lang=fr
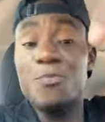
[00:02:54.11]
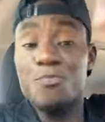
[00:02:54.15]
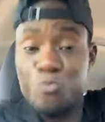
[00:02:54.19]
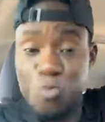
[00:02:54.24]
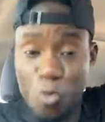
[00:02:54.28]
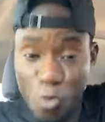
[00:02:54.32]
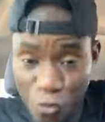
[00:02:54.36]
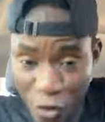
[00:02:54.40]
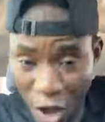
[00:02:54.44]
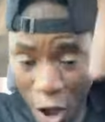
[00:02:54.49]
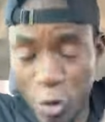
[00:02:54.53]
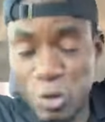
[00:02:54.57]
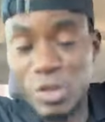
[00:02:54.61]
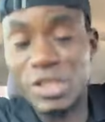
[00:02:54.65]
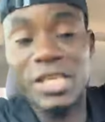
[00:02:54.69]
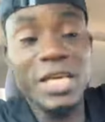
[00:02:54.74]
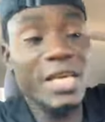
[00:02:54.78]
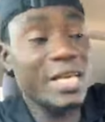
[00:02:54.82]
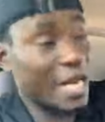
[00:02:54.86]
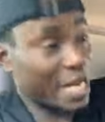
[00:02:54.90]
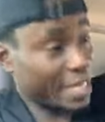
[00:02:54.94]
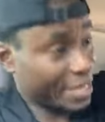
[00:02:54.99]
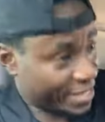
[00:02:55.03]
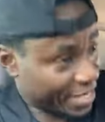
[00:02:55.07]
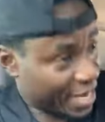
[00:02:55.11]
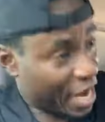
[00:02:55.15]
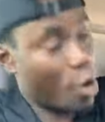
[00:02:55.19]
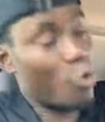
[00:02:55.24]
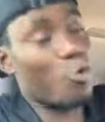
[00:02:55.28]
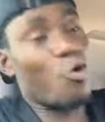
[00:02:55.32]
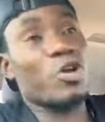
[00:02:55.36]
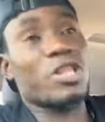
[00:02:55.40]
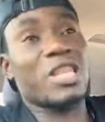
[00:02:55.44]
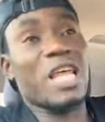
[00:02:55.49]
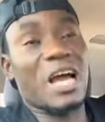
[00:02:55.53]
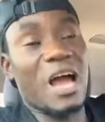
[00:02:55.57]
il pouvait aussi rentrer
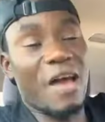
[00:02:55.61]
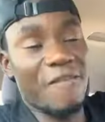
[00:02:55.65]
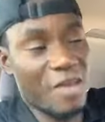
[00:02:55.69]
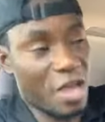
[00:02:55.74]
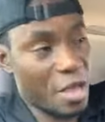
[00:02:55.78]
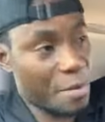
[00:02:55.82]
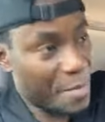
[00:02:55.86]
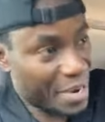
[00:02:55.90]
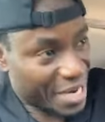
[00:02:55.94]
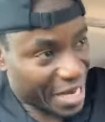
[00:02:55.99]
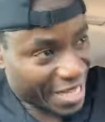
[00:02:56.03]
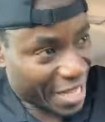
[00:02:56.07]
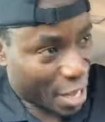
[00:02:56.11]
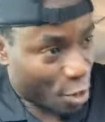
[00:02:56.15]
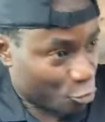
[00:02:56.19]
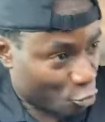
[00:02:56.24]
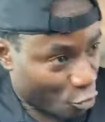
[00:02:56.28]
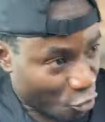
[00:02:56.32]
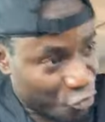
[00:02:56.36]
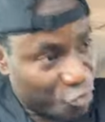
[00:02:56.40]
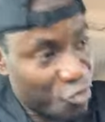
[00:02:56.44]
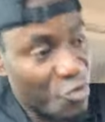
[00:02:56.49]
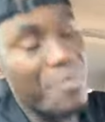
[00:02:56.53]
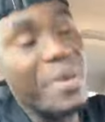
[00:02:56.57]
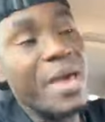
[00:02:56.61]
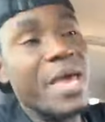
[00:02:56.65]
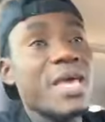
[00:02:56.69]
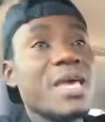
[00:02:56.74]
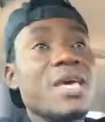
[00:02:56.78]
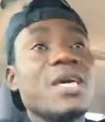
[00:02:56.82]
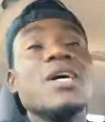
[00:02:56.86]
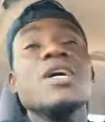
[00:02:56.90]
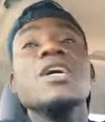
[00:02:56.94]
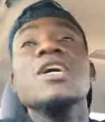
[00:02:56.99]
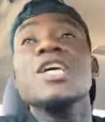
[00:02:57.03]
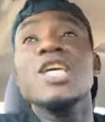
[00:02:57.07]
en contact avec manager confirmé.